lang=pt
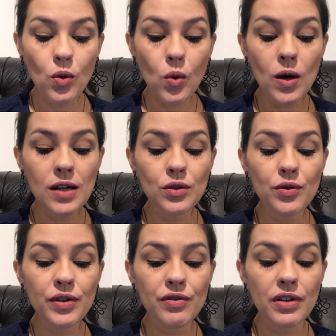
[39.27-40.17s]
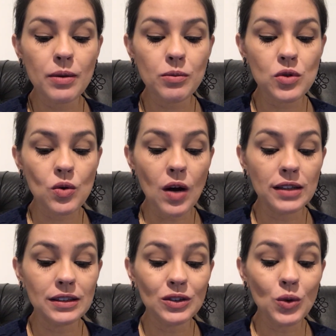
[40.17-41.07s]
Quando vivemos
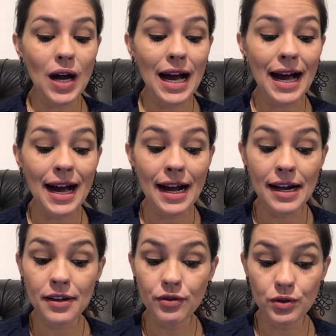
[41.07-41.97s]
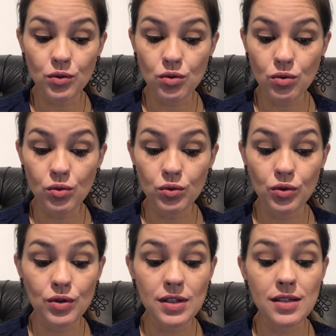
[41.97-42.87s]
guardando raiva dos
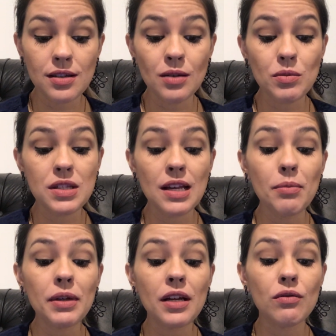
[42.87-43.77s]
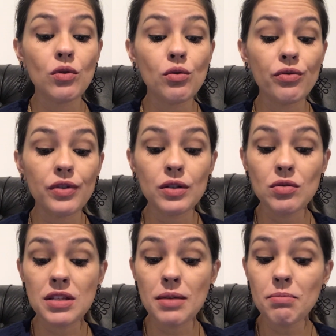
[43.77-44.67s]
outros e estamos sempre
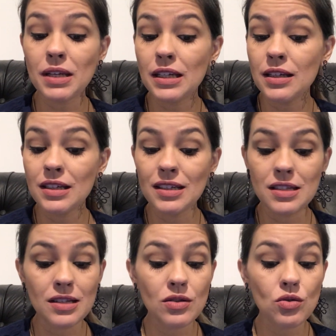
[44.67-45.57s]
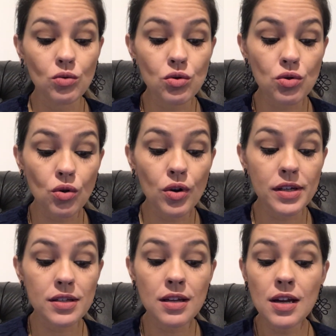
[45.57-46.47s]
envolvidos em brigas e
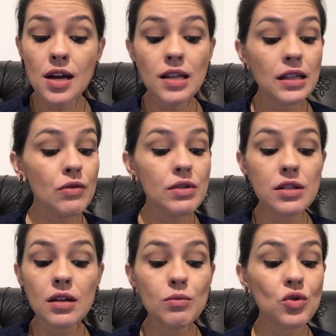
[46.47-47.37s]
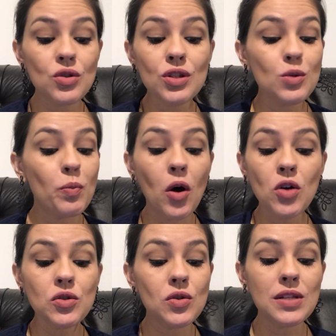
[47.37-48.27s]
discussões, não estamos
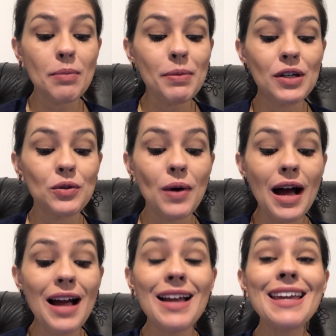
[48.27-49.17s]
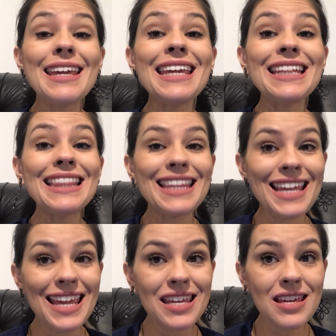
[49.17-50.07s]
dispostos a perdoar e
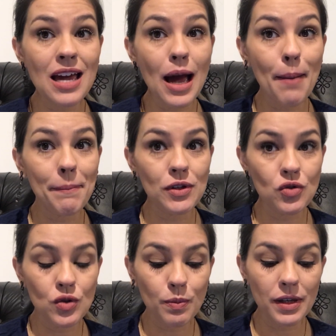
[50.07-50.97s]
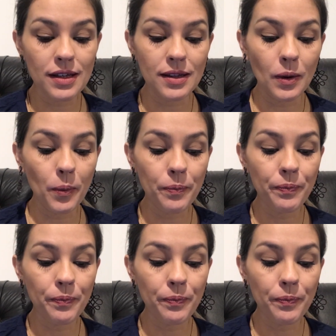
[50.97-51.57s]
nem a pedir perdão.